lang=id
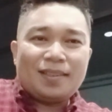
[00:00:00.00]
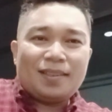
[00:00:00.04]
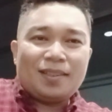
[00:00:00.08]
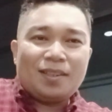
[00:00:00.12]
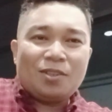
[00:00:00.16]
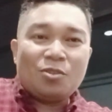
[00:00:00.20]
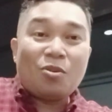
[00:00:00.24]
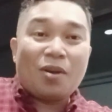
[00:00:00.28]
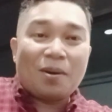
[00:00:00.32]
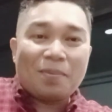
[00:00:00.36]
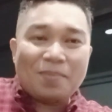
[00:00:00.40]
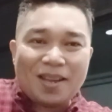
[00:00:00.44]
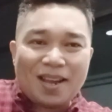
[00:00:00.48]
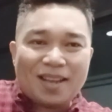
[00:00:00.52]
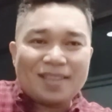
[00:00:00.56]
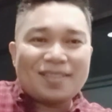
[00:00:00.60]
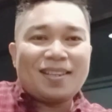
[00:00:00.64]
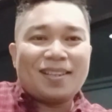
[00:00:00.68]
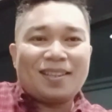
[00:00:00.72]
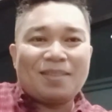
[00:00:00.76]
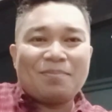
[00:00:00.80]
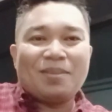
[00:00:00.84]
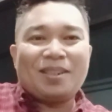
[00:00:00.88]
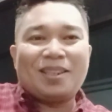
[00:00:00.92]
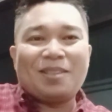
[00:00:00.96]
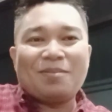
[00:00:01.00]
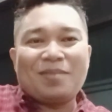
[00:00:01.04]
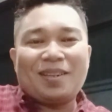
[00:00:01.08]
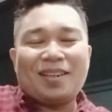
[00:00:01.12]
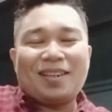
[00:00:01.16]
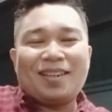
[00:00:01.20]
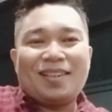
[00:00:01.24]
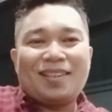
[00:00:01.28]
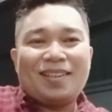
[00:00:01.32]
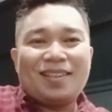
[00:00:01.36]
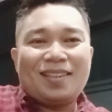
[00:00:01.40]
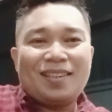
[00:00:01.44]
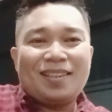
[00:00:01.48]
luar biasa teman-teman
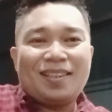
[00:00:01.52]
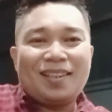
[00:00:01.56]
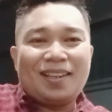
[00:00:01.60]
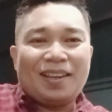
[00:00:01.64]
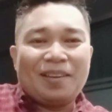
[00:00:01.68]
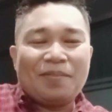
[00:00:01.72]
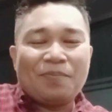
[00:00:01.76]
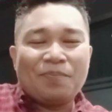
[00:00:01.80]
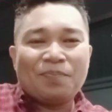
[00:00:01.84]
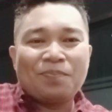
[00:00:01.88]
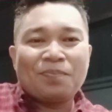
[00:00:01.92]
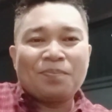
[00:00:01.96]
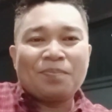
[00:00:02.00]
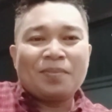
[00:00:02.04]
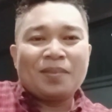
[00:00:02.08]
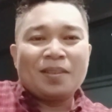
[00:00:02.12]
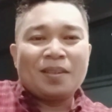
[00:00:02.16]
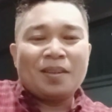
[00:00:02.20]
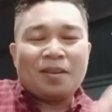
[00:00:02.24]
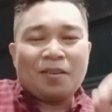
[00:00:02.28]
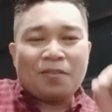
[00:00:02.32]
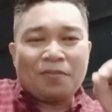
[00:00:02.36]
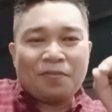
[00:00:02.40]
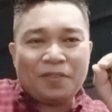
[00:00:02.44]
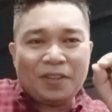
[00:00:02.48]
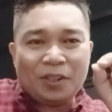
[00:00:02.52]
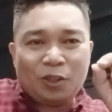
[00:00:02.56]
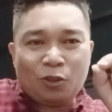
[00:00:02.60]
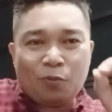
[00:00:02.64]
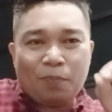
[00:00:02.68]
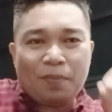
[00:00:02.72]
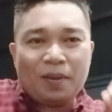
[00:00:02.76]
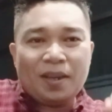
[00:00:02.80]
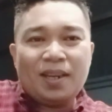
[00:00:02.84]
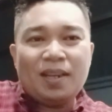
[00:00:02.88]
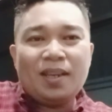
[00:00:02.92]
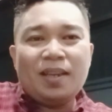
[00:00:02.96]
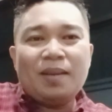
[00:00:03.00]
ya
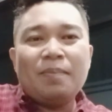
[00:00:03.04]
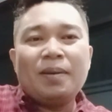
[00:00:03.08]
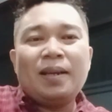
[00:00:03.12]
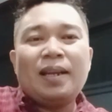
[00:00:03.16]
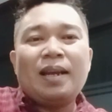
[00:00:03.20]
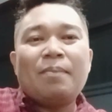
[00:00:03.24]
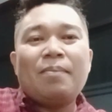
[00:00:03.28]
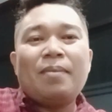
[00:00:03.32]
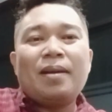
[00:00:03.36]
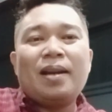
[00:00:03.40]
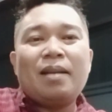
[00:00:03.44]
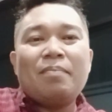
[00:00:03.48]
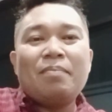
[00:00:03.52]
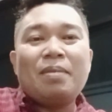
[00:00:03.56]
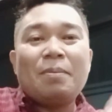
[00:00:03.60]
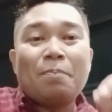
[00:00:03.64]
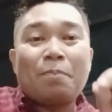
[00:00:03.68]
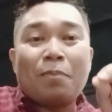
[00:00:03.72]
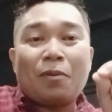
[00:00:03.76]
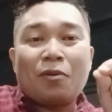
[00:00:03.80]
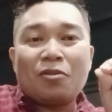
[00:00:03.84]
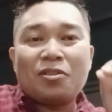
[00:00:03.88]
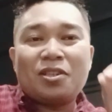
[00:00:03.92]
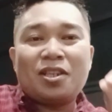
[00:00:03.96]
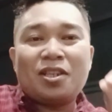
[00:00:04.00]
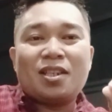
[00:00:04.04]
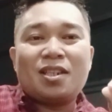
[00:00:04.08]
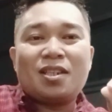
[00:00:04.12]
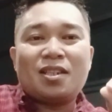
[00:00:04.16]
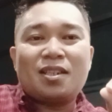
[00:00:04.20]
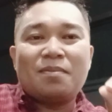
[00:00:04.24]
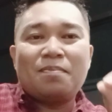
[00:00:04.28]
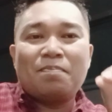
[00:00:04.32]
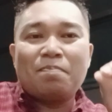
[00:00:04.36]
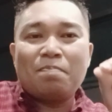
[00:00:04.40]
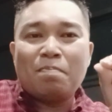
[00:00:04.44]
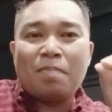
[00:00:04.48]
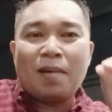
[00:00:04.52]
Fitup ini benar-benar
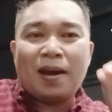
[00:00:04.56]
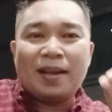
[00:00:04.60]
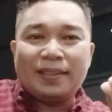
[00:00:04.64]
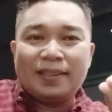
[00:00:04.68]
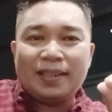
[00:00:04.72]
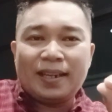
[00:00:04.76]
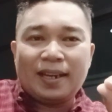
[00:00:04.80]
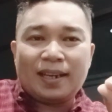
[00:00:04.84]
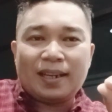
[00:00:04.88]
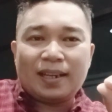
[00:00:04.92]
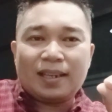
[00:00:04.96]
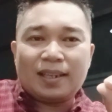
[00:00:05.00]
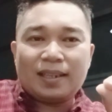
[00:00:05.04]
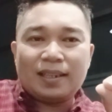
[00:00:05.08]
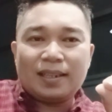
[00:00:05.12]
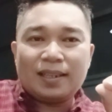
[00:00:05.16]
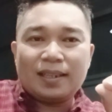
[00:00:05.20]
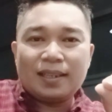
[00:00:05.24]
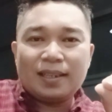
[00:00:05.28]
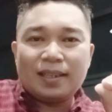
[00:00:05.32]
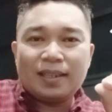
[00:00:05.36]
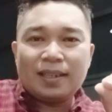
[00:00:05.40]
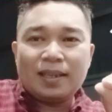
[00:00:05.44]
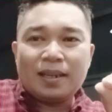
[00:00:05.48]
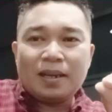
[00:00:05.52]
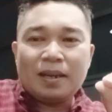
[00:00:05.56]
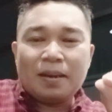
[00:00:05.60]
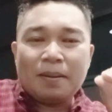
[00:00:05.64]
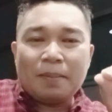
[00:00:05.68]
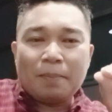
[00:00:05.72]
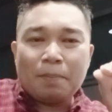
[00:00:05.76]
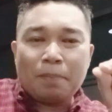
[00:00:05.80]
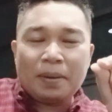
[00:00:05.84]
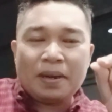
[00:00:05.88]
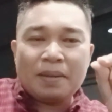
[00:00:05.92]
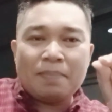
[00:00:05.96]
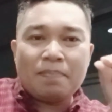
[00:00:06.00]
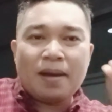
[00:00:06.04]
memproses banyak
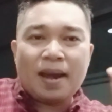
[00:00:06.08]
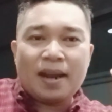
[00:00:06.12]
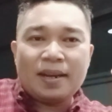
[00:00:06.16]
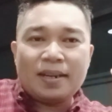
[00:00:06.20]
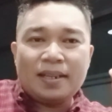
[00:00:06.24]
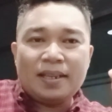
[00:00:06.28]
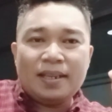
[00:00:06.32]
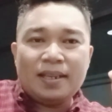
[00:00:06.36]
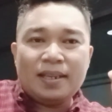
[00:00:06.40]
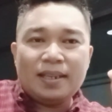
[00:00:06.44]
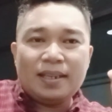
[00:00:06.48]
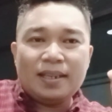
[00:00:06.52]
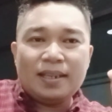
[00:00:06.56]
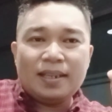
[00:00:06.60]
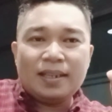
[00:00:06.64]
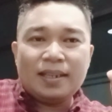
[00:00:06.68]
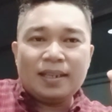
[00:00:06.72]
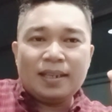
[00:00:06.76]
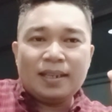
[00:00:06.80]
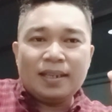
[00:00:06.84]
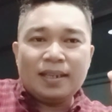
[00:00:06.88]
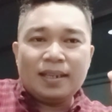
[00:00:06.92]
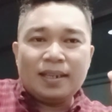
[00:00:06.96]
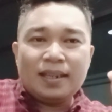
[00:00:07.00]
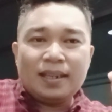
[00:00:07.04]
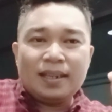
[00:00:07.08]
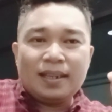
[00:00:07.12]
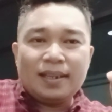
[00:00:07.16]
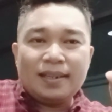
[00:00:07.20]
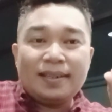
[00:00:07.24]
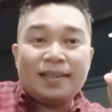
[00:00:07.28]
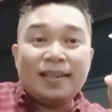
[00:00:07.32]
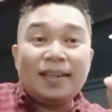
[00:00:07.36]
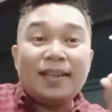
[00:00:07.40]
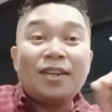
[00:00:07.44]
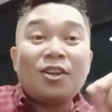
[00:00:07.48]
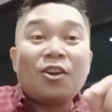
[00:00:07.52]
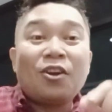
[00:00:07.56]
pribadi
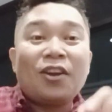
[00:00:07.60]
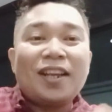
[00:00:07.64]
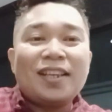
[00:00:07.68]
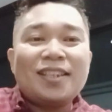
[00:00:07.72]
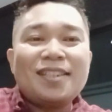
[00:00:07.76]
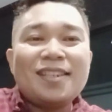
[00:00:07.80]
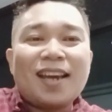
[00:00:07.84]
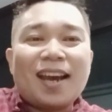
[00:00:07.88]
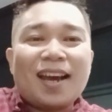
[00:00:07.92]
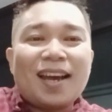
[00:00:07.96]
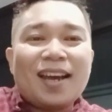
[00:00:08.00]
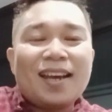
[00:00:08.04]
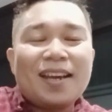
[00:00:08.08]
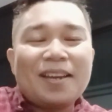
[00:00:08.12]
di Indonesia